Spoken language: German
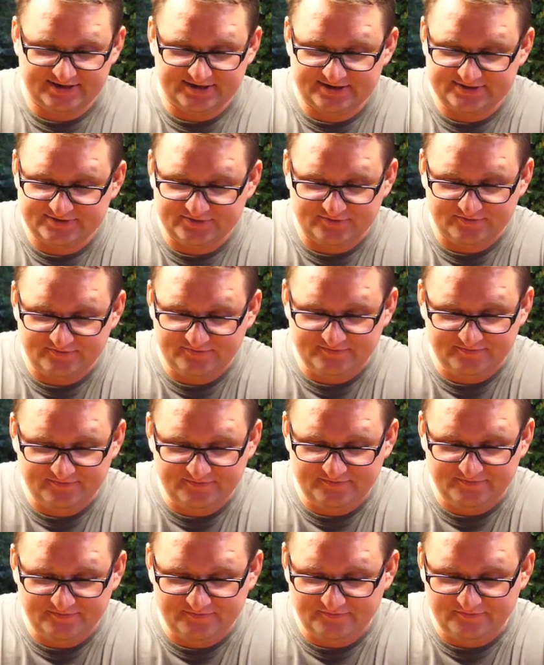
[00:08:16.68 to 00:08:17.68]
Also
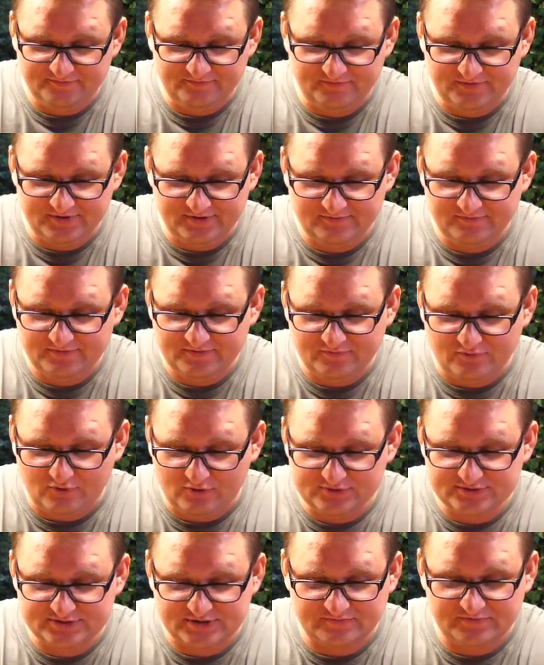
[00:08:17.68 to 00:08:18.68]
wir, wir freuen
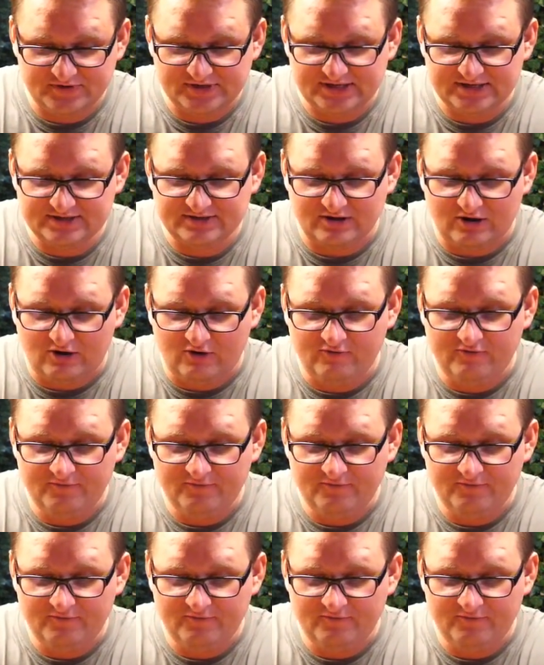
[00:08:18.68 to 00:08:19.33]
uns da wirklich drauf.